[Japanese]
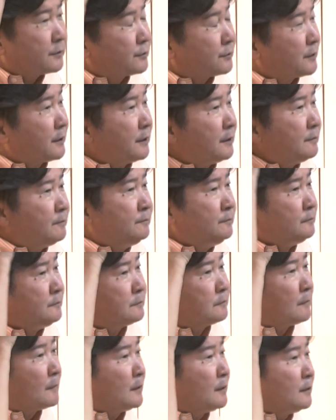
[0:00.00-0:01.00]
とね
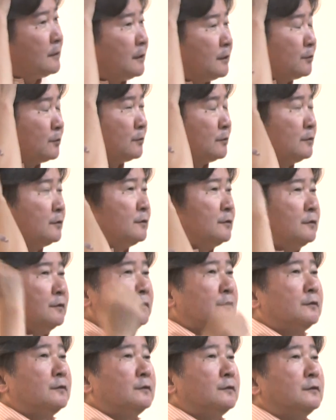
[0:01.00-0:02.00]
あのー、
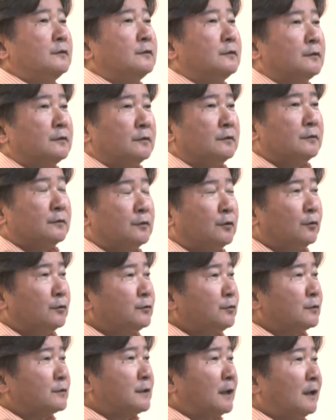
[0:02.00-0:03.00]
ここ
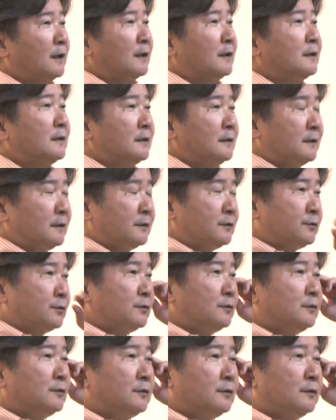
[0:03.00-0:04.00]
のとこさえっ、ー、
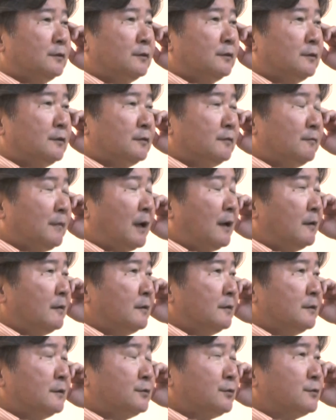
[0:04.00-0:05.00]
とまあ
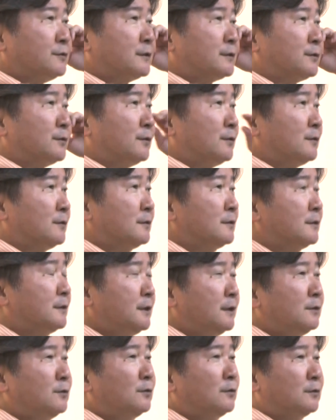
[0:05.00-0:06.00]
一つはその
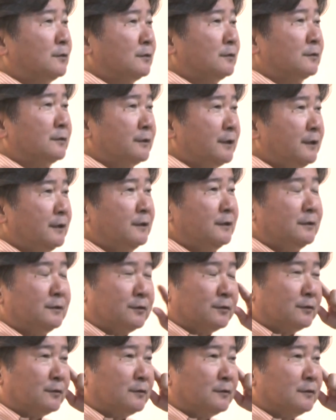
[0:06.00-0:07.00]
原稿ねい
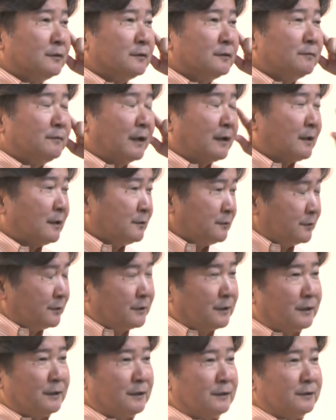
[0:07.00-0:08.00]
ろいろ、まあ、書く
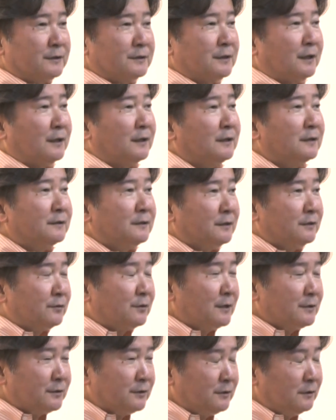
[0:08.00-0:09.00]
機会があってさでと
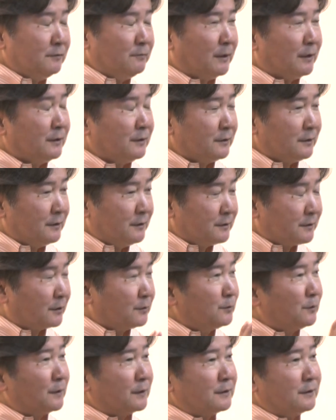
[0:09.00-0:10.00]
りあえず今一
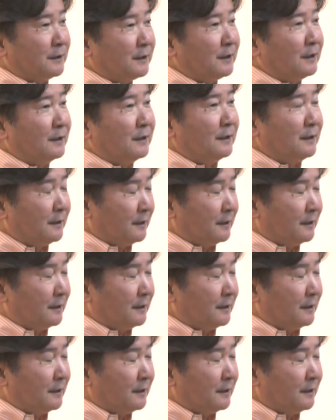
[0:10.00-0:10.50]
作終わって